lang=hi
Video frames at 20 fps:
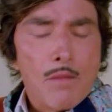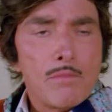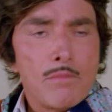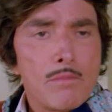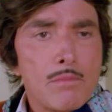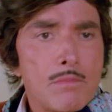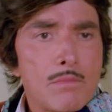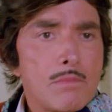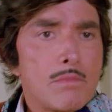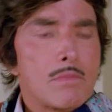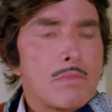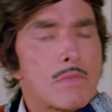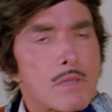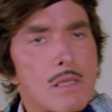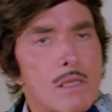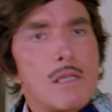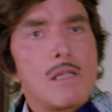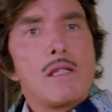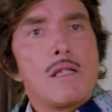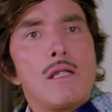हम
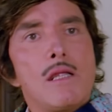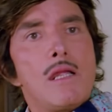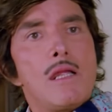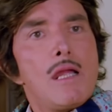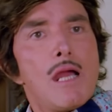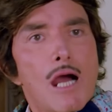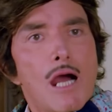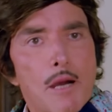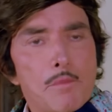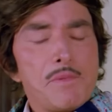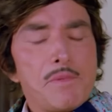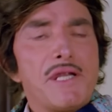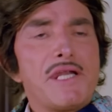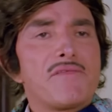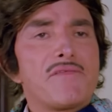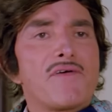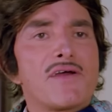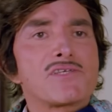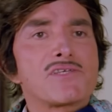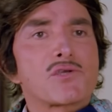
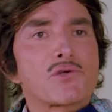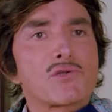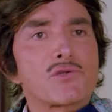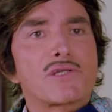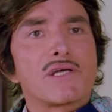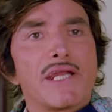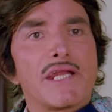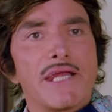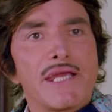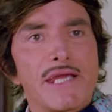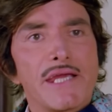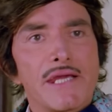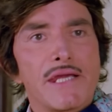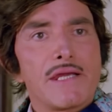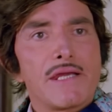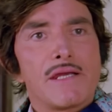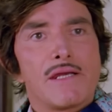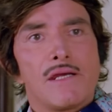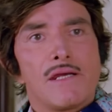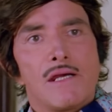अपनी डिफेंस खुद करेंगे
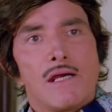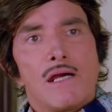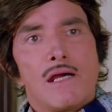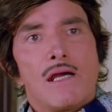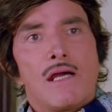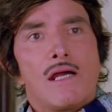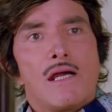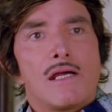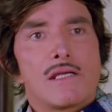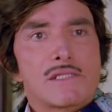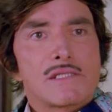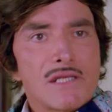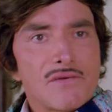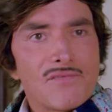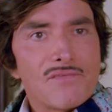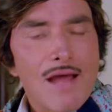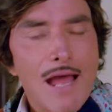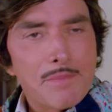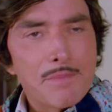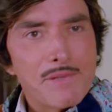
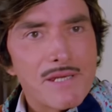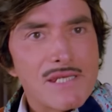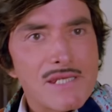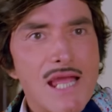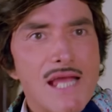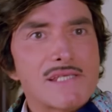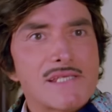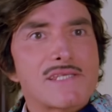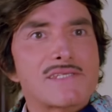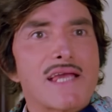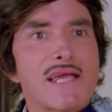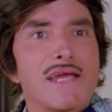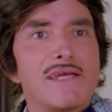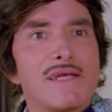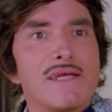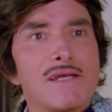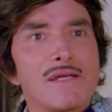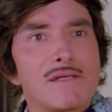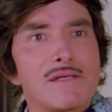सिर्फ आपकी इजाजत